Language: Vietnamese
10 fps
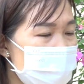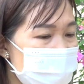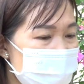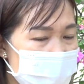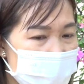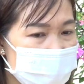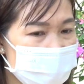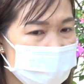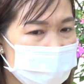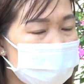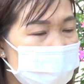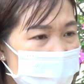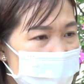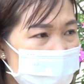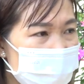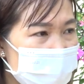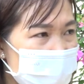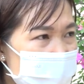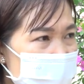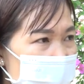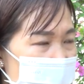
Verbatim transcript: đoàn viên ưu tú. Thứ nhất